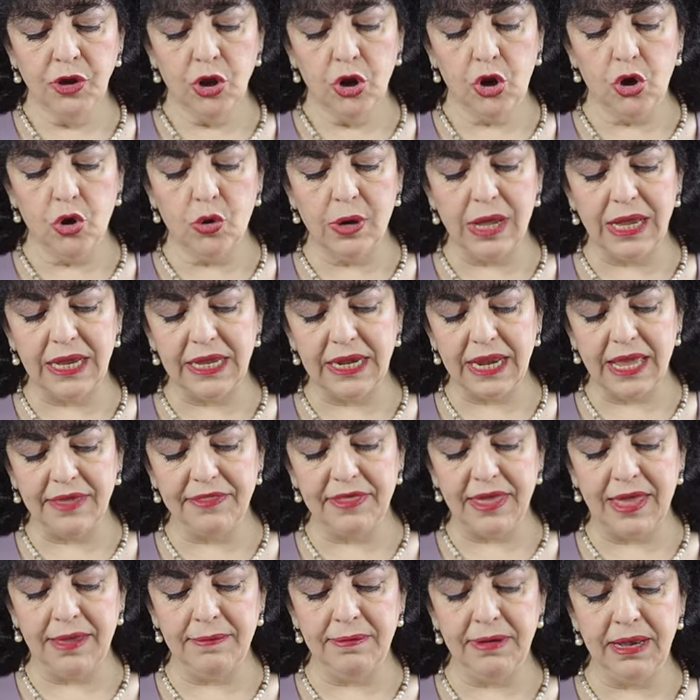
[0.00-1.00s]
lo
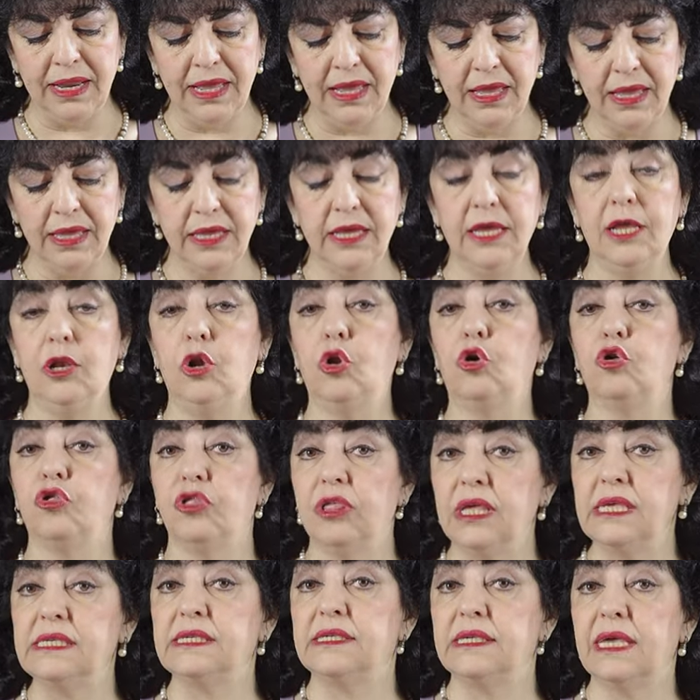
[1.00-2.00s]
agradable y lo
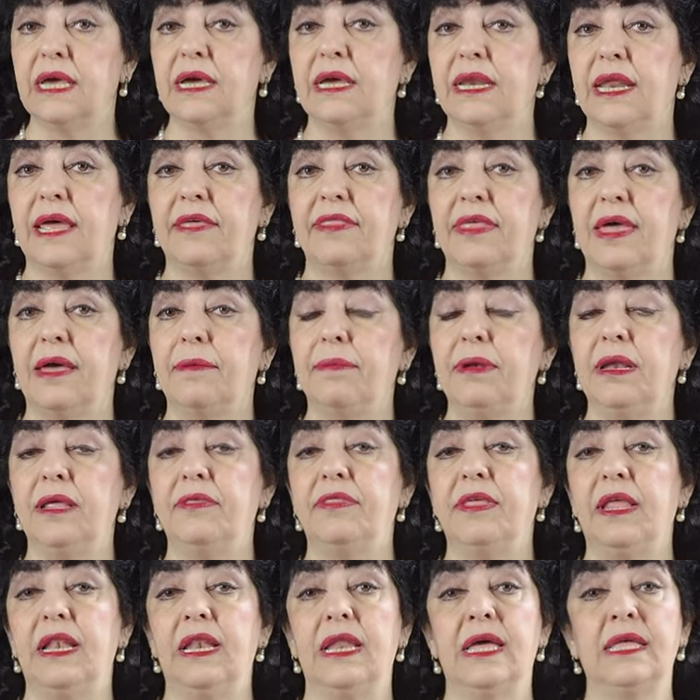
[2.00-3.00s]

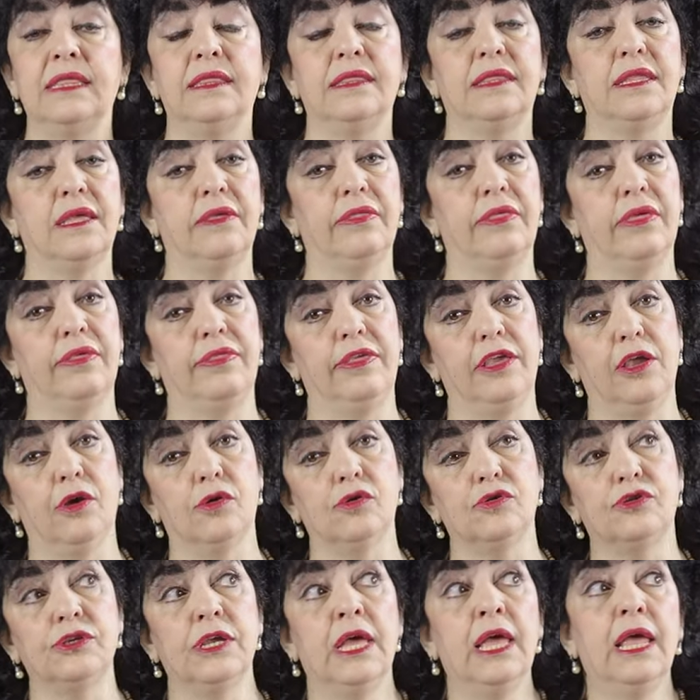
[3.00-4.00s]
desagradable delante de
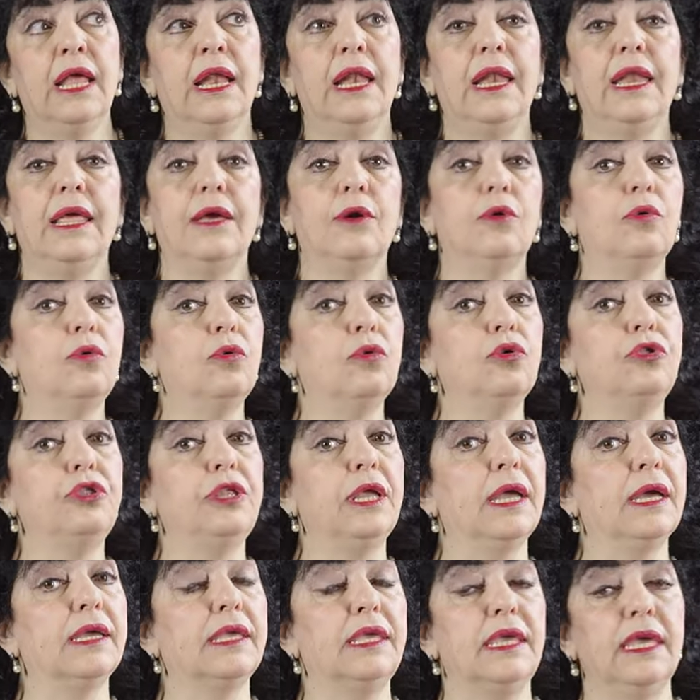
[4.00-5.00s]
Dios. Le
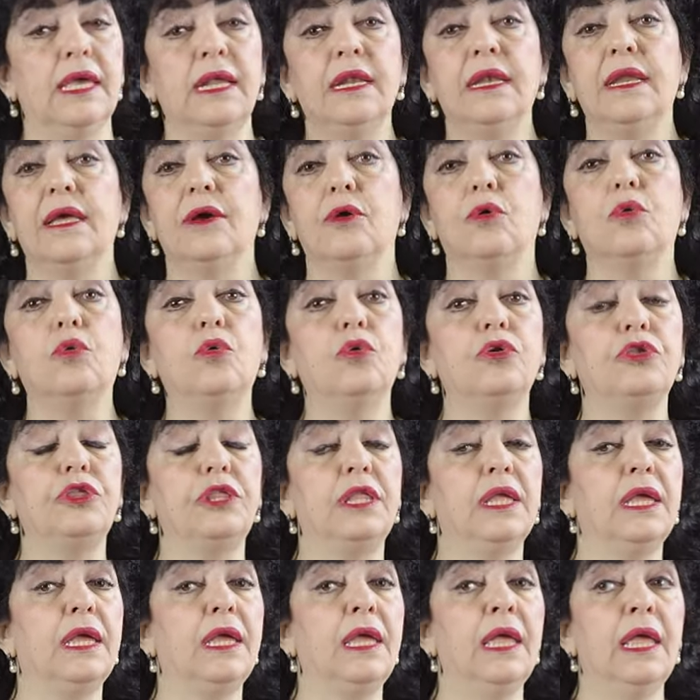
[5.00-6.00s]
guste a quien le
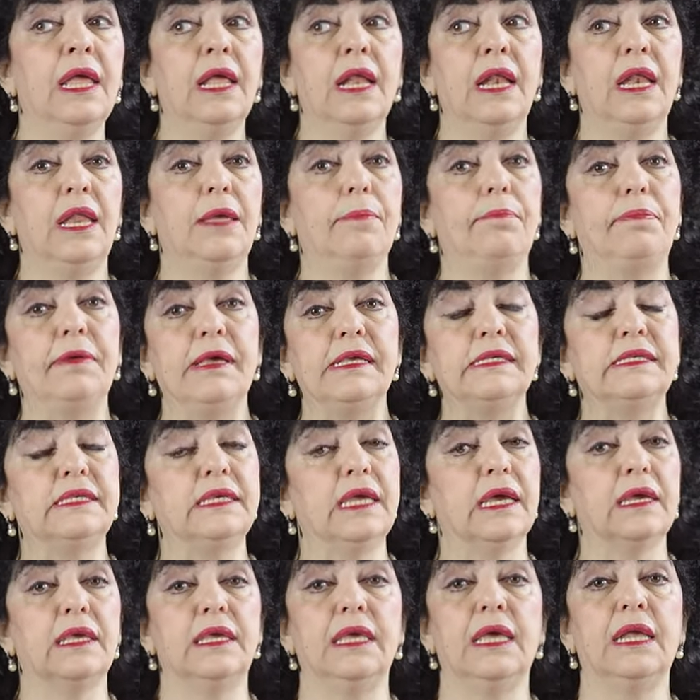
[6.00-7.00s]
guste, le
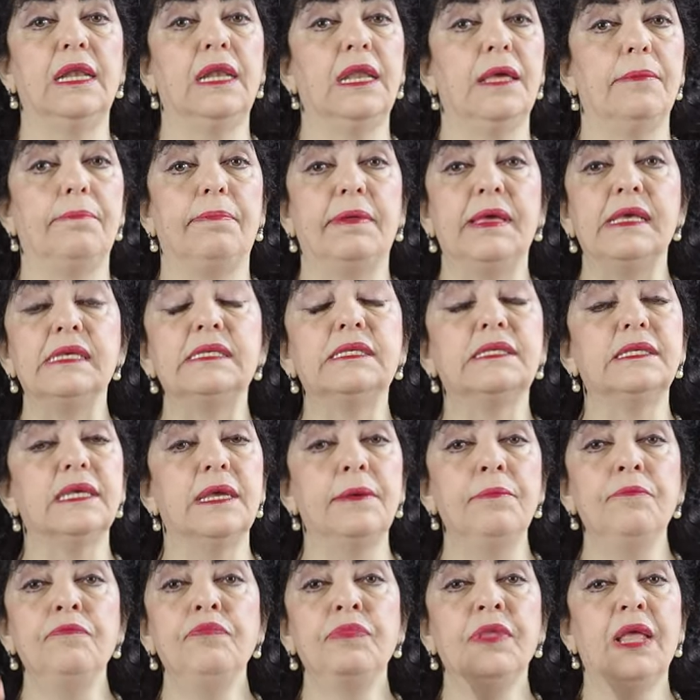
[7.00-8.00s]
pese a quien le
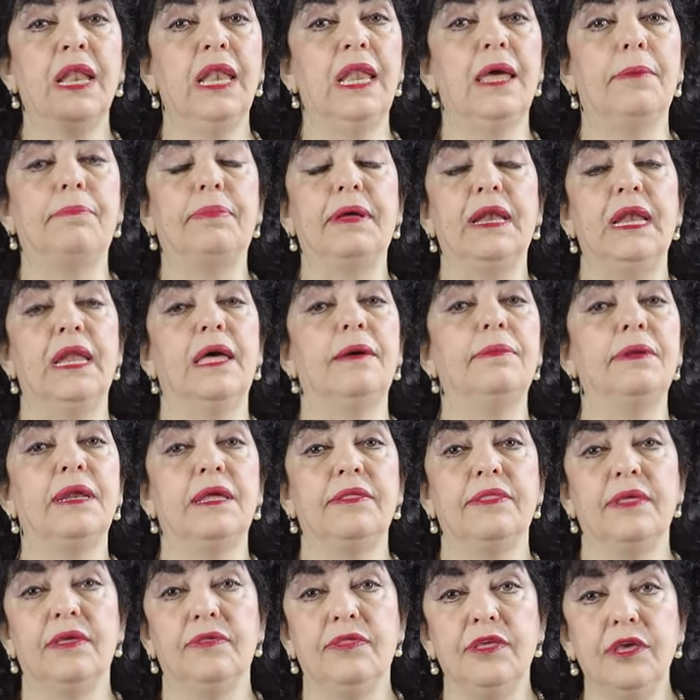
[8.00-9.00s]
pese, la
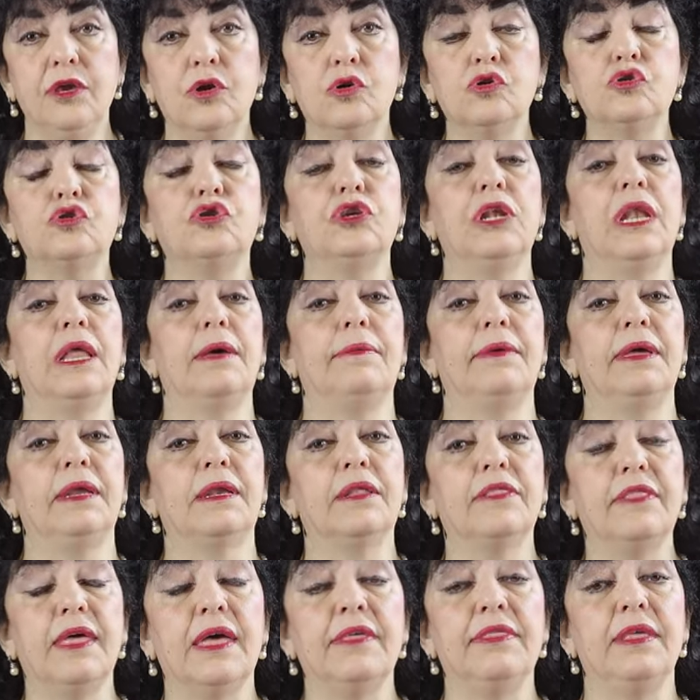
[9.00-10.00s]
palabra de Dios, la
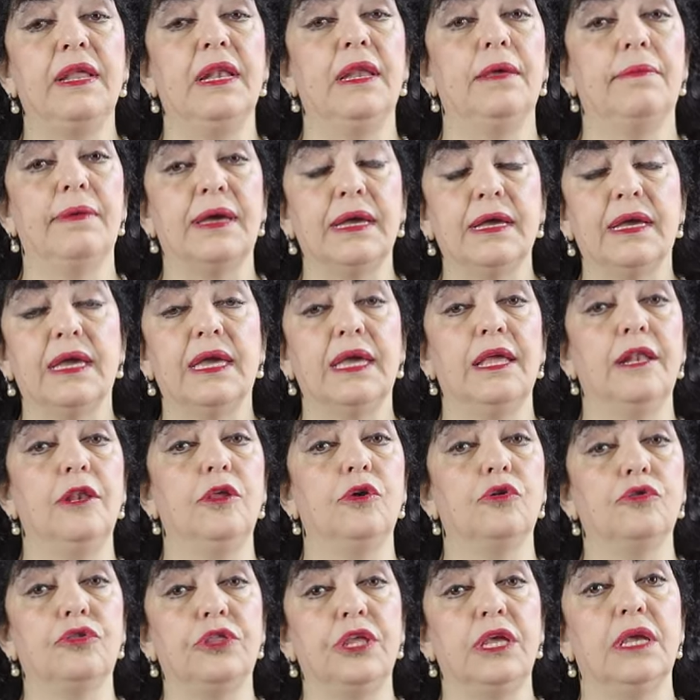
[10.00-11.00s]
verdad del
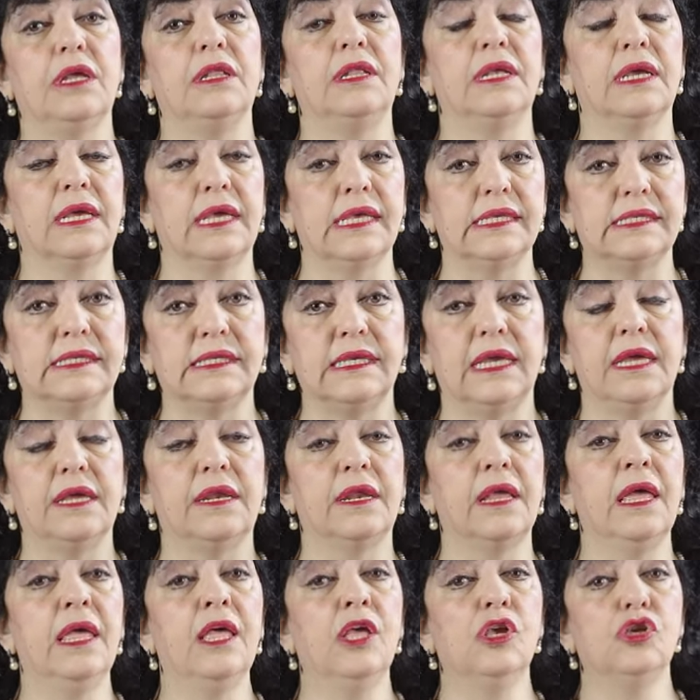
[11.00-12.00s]
Evangelio tiene que
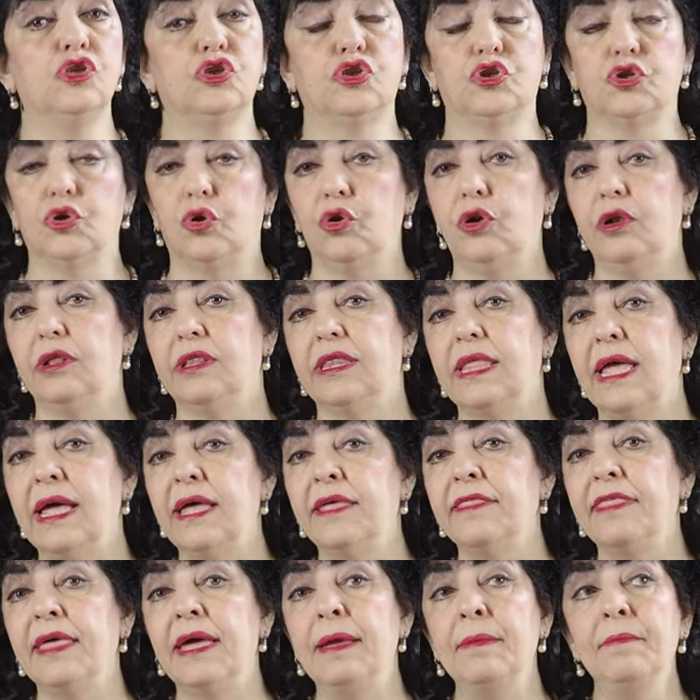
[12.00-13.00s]
ser
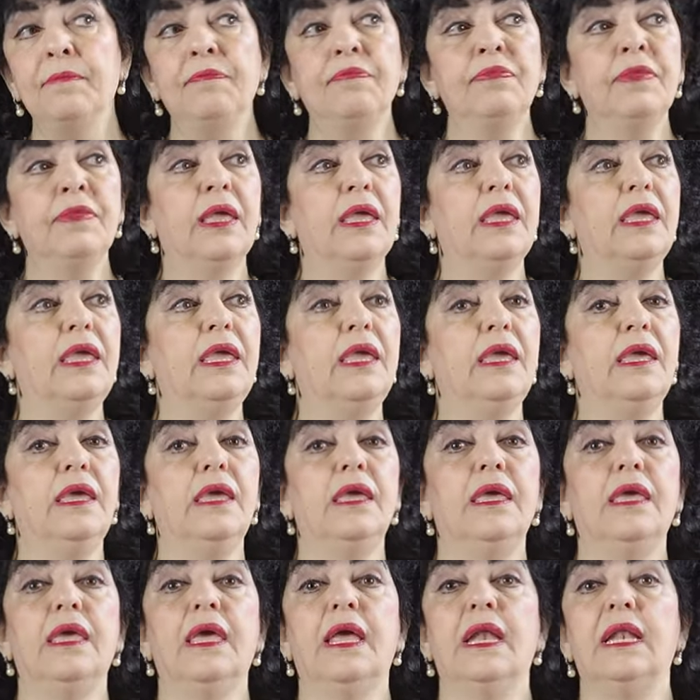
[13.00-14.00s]
soltada
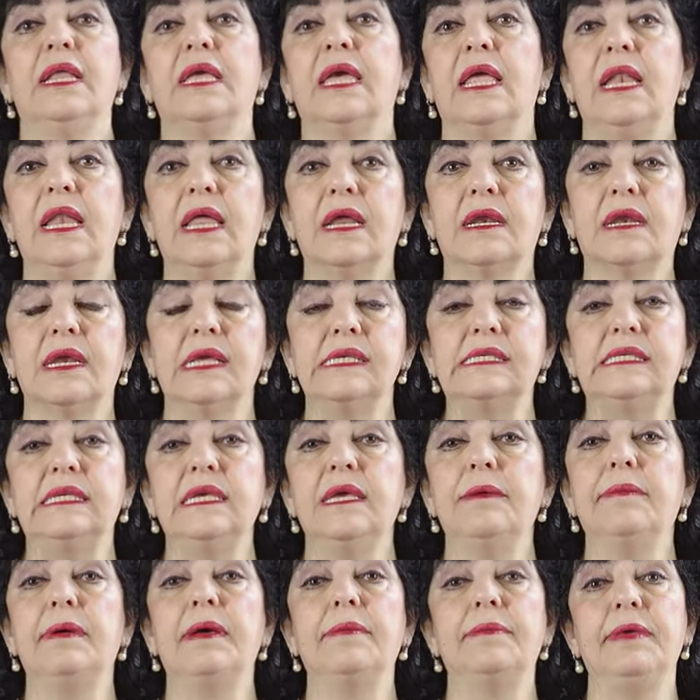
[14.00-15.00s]
y el que la
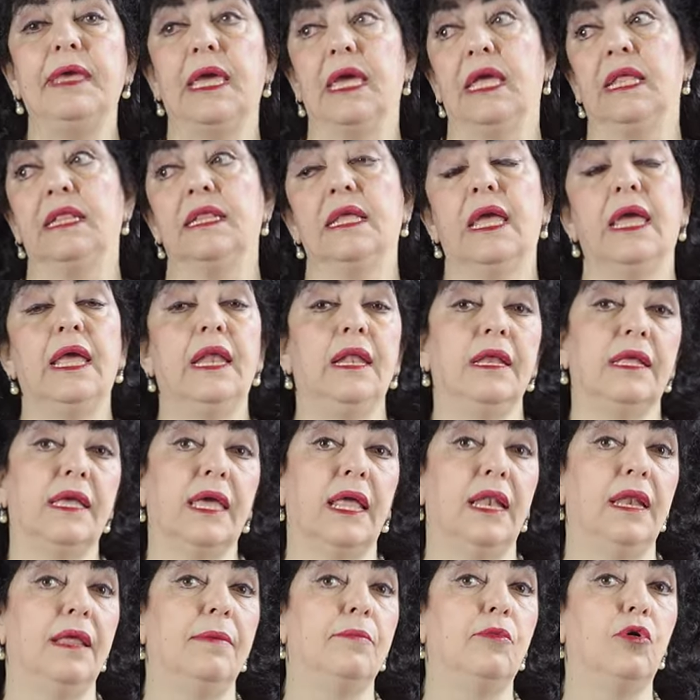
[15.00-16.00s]
reciba bien, el
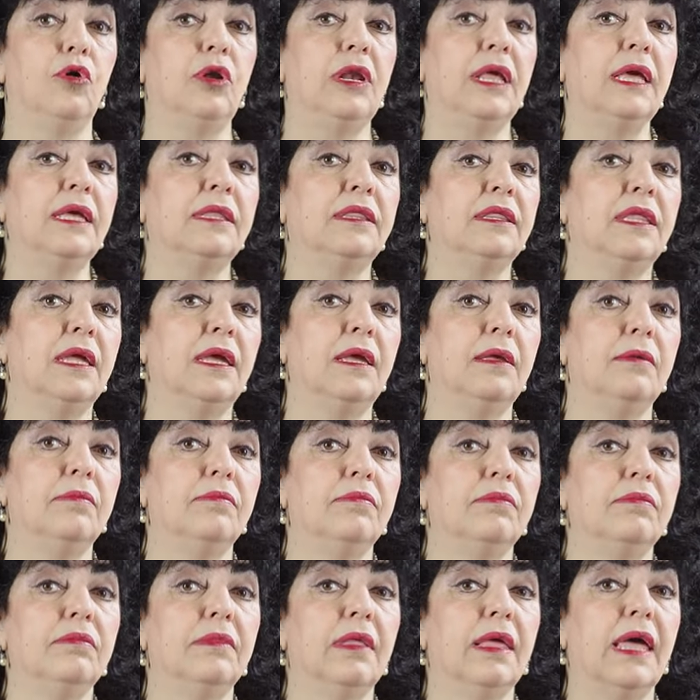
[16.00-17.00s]
que le moleste,
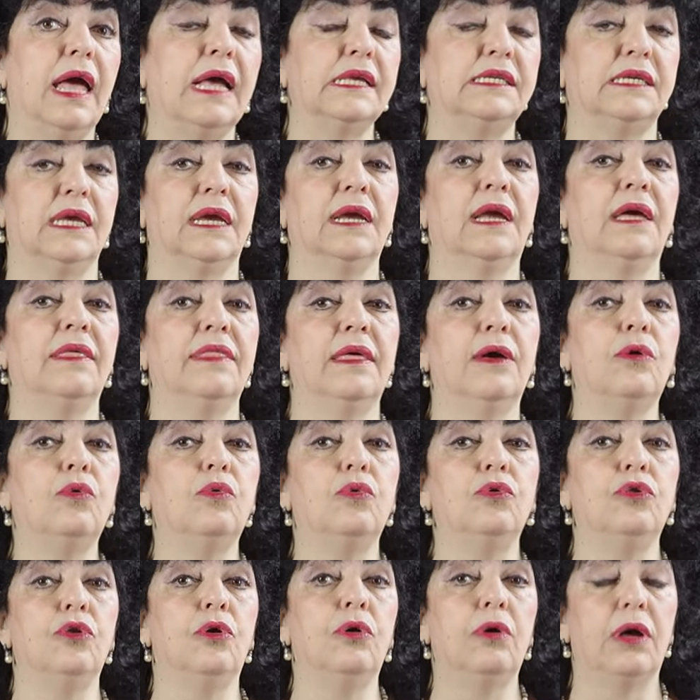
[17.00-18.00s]
allá cada
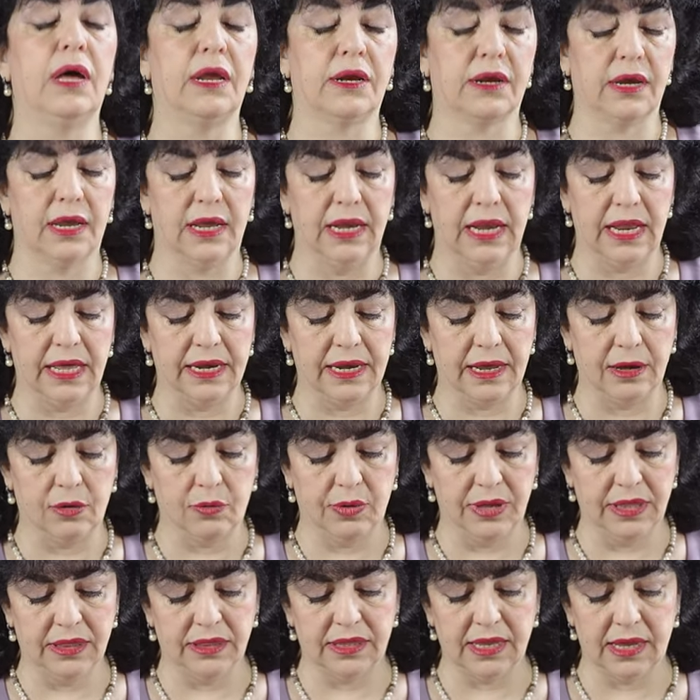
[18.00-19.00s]
uno arreglará
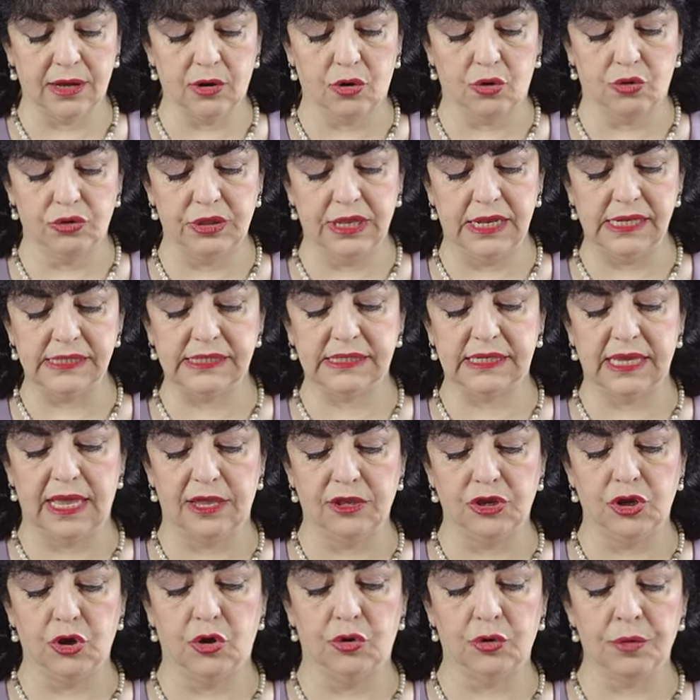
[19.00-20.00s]
cuentas con el
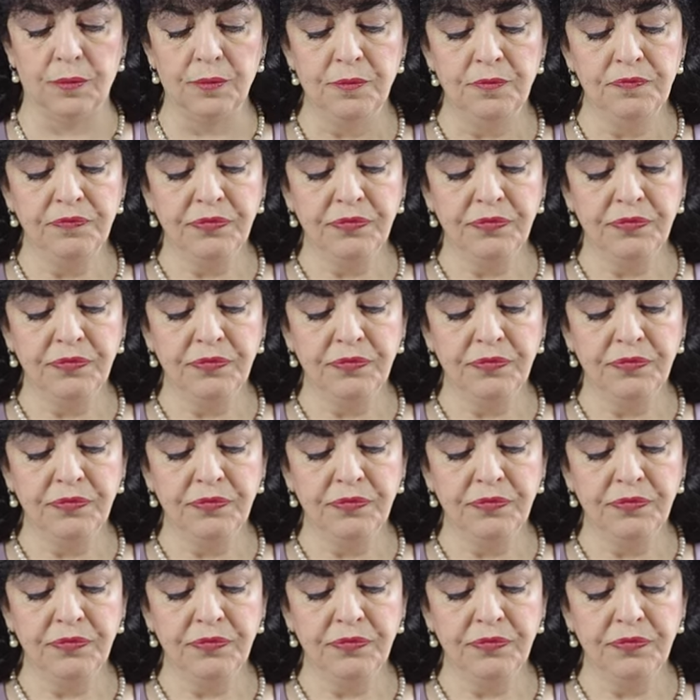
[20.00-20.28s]
Señor.